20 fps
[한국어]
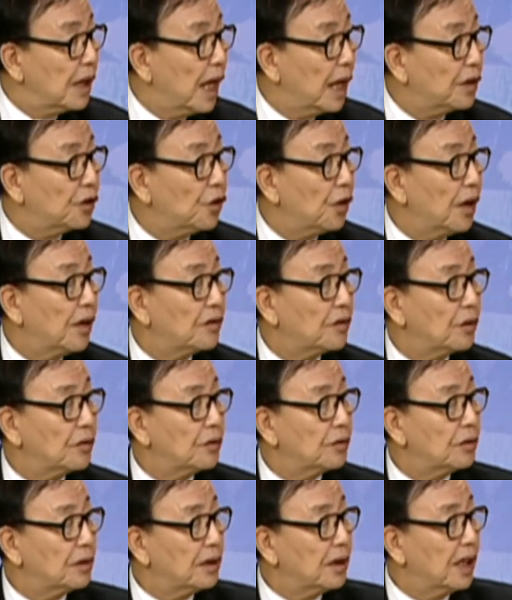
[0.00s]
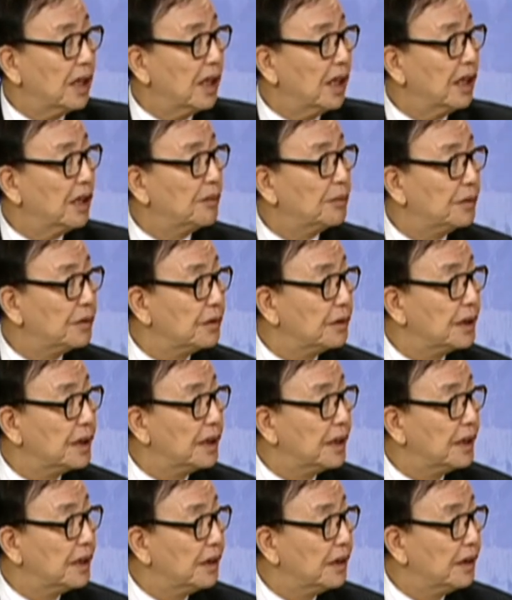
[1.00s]
학교에서도 이제
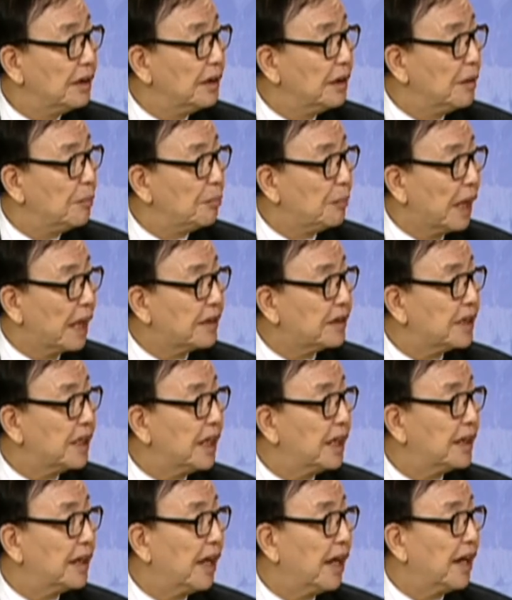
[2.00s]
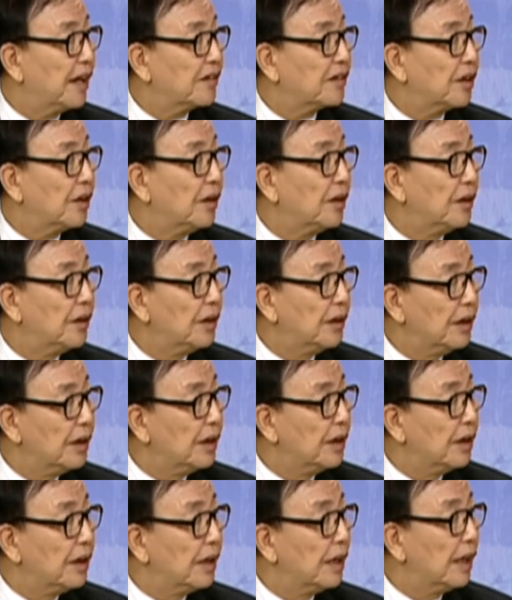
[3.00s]
이분이 백제에 대해서
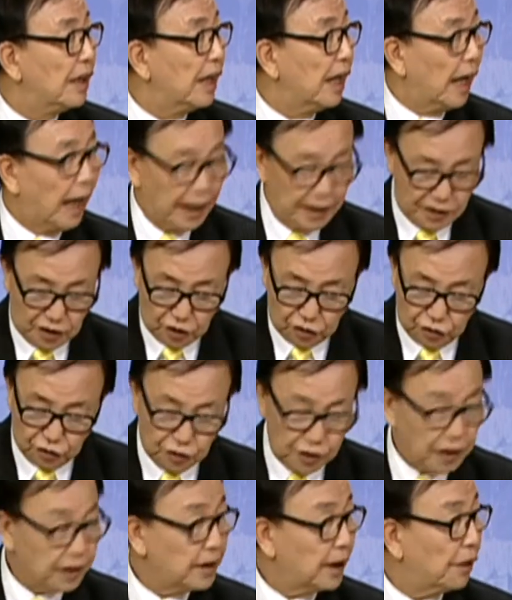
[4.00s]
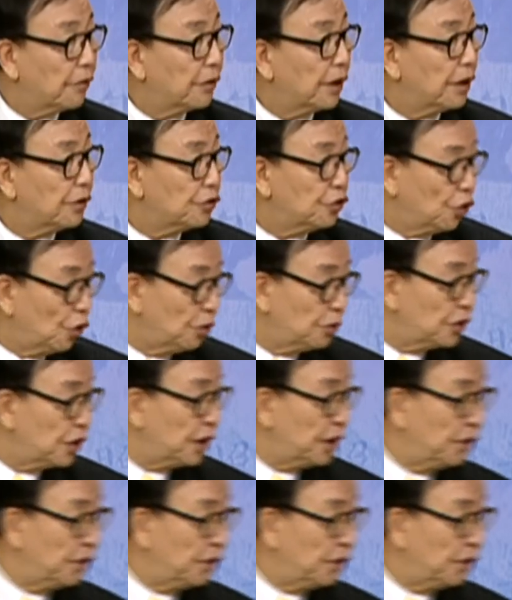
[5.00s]
가르쳐 주고 있다고 그래요. 조금